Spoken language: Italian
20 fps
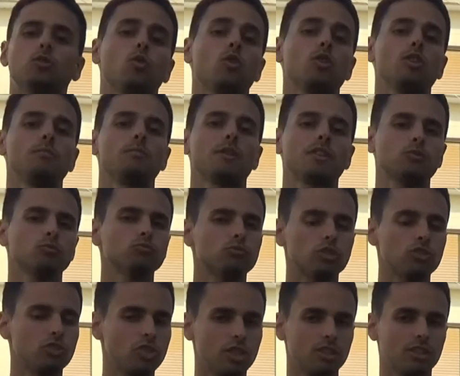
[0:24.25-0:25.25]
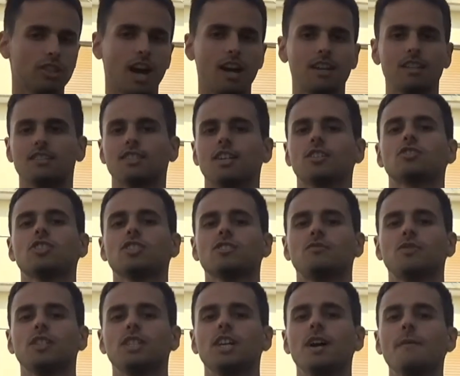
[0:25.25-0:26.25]
tuoi presunti genitali
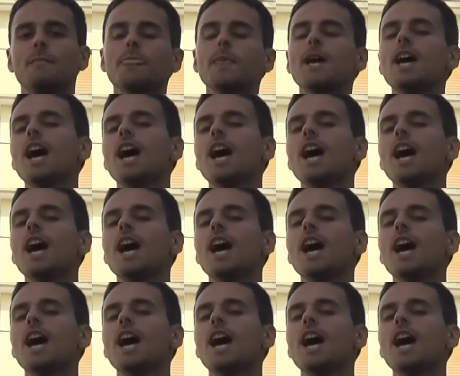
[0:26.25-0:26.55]
scacciasfiga,